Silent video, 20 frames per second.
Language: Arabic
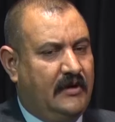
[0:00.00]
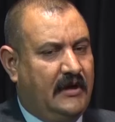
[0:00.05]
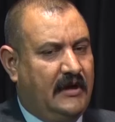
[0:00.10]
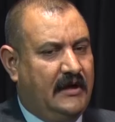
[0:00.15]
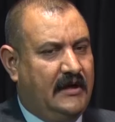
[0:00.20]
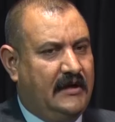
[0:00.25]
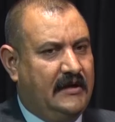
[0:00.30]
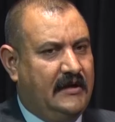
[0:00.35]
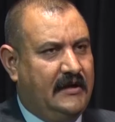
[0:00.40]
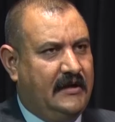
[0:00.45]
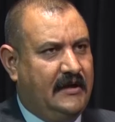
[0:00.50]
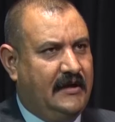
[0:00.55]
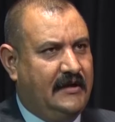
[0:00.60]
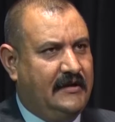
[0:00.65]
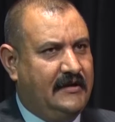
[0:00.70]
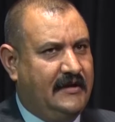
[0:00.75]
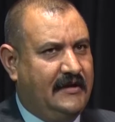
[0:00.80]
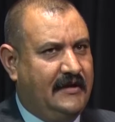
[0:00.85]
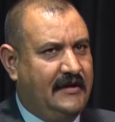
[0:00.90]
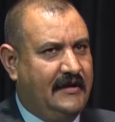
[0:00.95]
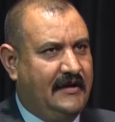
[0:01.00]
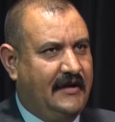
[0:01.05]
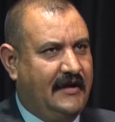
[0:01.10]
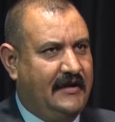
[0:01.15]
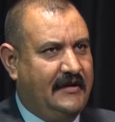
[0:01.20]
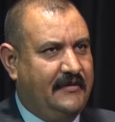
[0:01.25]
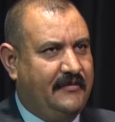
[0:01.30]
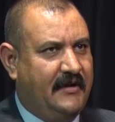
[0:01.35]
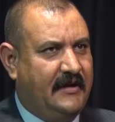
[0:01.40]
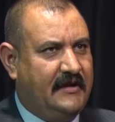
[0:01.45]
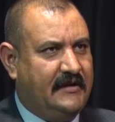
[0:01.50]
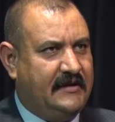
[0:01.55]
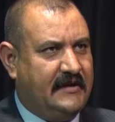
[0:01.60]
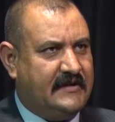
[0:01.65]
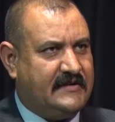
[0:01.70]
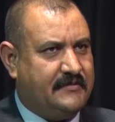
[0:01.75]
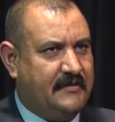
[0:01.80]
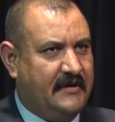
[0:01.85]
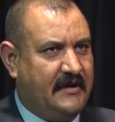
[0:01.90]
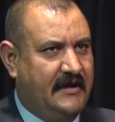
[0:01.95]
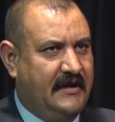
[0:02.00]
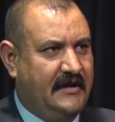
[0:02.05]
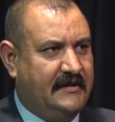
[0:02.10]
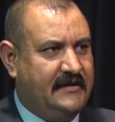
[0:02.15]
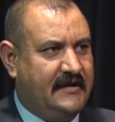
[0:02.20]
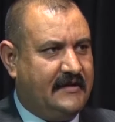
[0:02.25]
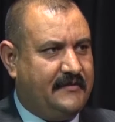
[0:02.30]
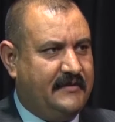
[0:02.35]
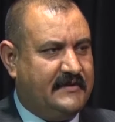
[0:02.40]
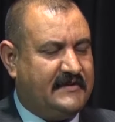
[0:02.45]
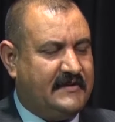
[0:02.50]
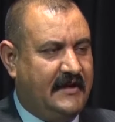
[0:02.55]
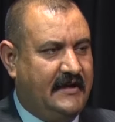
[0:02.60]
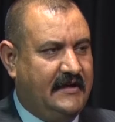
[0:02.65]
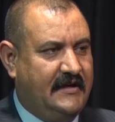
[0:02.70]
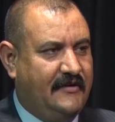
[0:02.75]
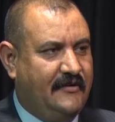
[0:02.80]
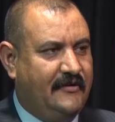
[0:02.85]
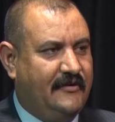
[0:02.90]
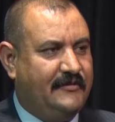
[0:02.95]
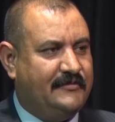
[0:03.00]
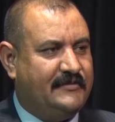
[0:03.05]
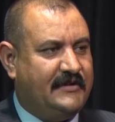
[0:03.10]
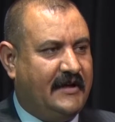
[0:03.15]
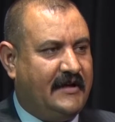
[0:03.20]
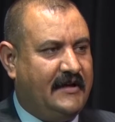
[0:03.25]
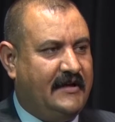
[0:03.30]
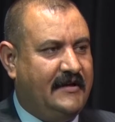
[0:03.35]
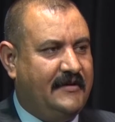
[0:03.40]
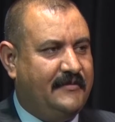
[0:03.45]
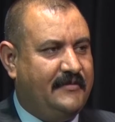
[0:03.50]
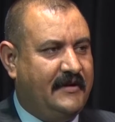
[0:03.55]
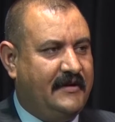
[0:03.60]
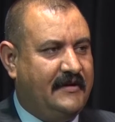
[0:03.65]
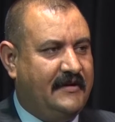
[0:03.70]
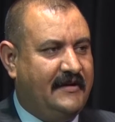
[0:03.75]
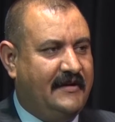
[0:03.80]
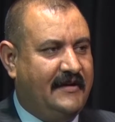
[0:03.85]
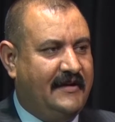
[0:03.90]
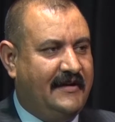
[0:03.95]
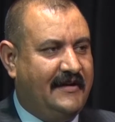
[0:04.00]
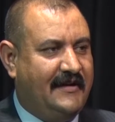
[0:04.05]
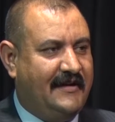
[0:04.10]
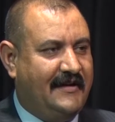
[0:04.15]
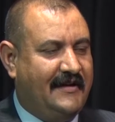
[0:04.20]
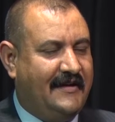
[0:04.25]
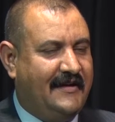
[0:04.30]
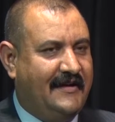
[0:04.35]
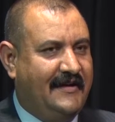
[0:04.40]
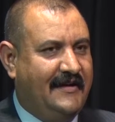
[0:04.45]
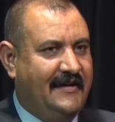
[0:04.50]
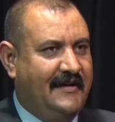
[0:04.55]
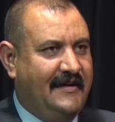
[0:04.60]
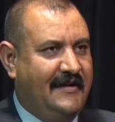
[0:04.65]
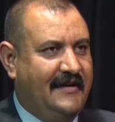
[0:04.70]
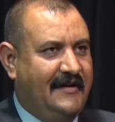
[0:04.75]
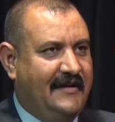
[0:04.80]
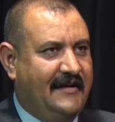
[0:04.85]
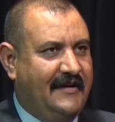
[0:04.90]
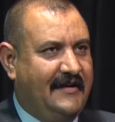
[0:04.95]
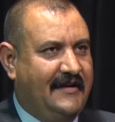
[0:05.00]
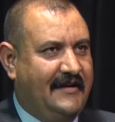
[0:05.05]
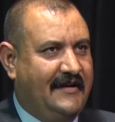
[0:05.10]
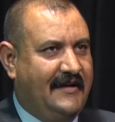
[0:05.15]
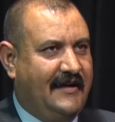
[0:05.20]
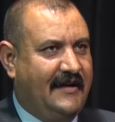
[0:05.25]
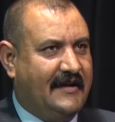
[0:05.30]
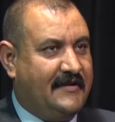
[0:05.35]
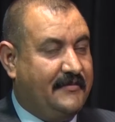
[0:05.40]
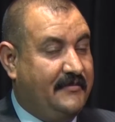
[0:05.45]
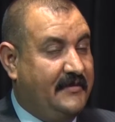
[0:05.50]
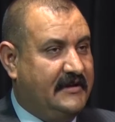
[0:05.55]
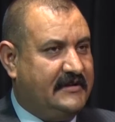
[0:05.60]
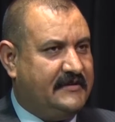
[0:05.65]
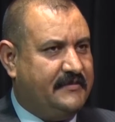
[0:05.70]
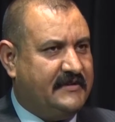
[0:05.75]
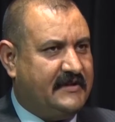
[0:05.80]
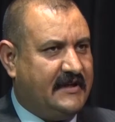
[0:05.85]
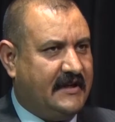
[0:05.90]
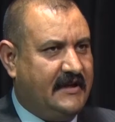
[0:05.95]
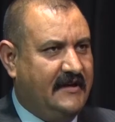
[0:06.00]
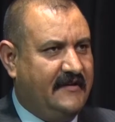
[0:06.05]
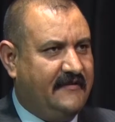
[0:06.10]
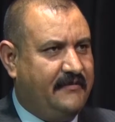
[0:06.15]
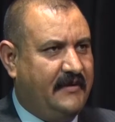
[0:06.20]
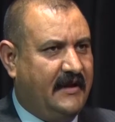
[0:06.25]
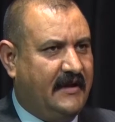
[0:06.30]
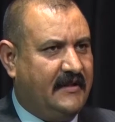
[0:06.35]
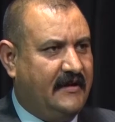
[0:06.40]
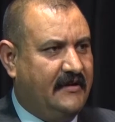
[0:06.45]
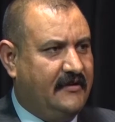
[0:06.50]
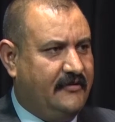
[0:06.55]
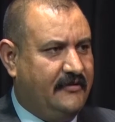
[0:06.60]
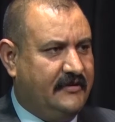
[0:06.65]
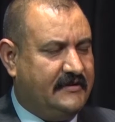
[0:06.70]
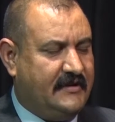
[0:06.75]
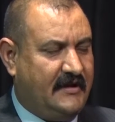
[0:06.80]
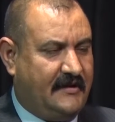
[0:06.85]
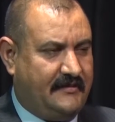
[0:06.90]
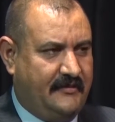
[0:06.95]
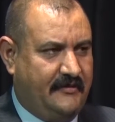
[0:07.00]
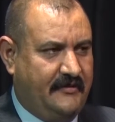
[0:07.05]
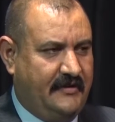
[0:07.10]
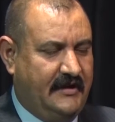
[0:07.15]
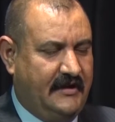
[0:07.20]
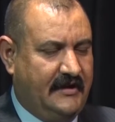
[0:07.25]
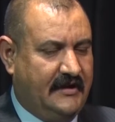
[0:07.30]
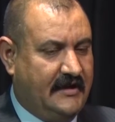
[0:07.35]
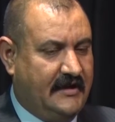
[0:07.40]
والله احنا انا ما اريد اسبق الاحداث بس اليوم تقريبا آه، اكملت بتكليف بعض الاخوه التربويين